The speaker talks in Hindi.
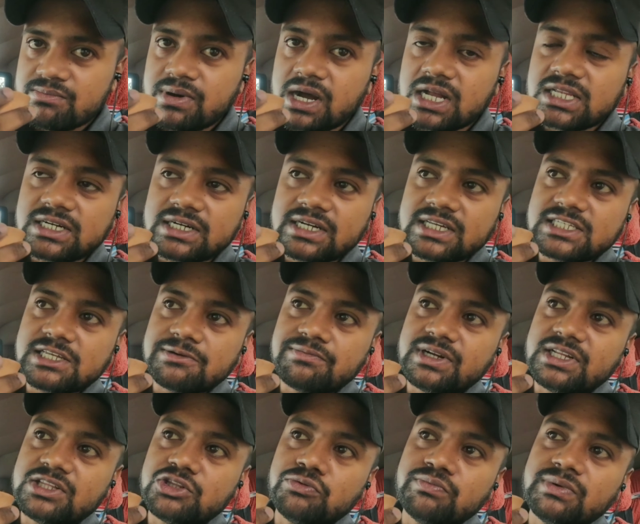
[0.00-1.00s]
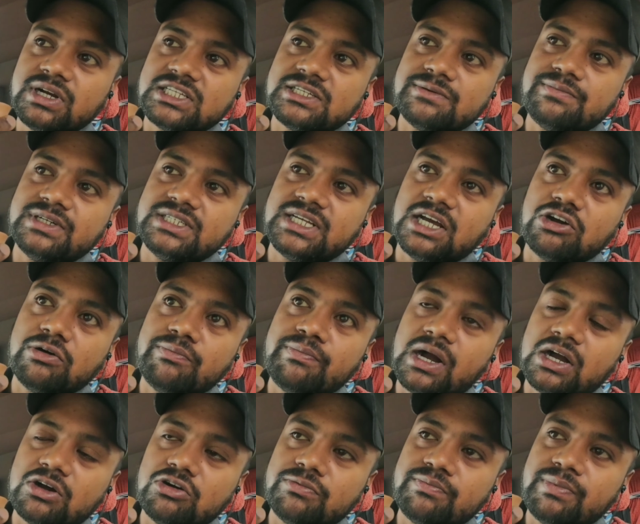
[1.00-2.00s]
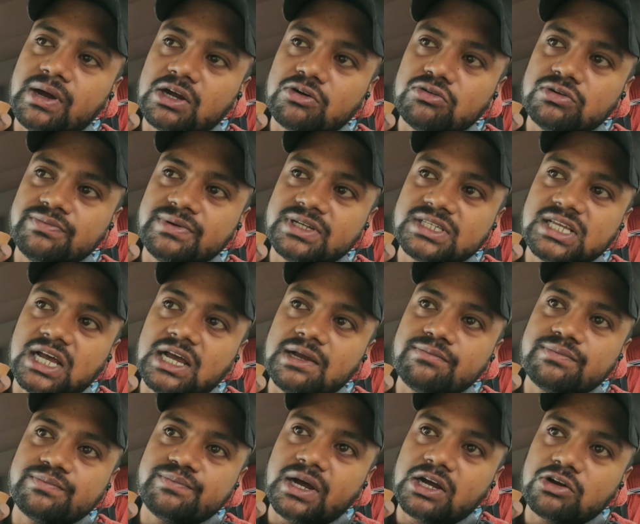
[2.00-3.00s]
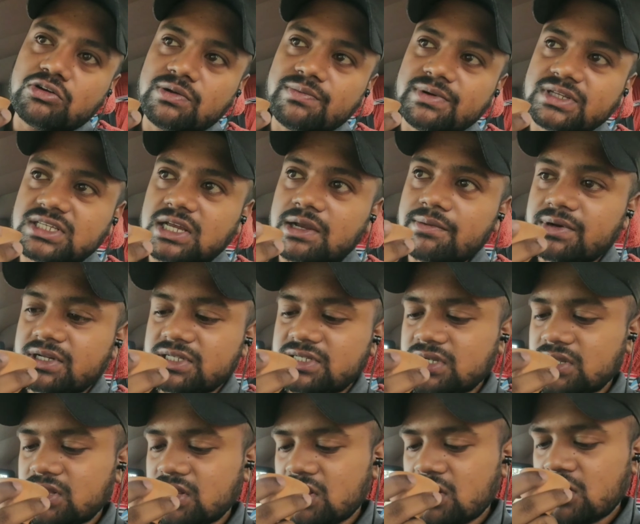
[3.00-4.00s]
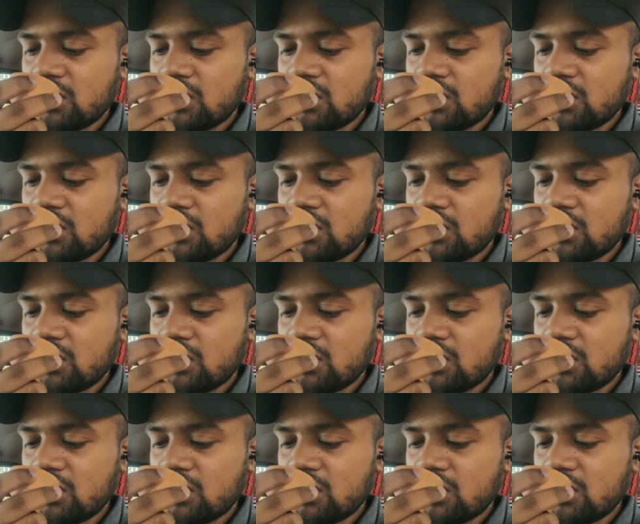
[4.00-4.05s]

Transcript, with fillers: पाँच घंटे का सफ़र है दुमका से फिर जाऊँगा पाकुर पाकुर में साहेब पाकुर के बाद साहेबगंज